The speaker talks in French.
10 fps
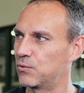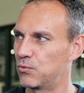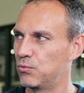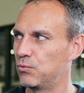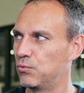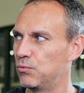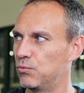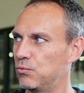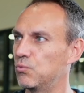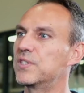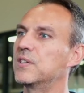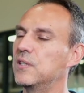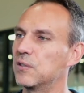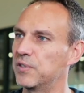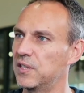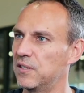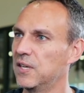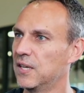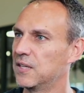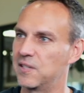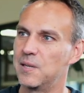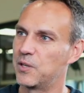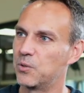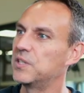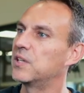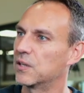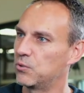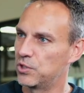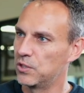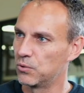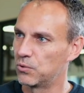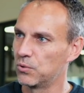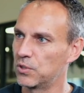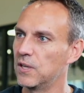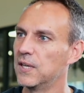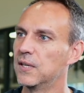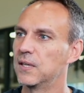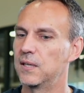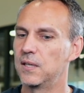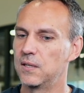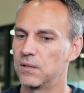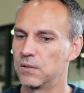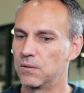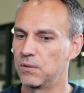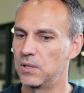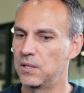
tu nous aidais en fait, c'est de la maïotique à accoucher de nos trucs. C'est ça. Euh, c'est de la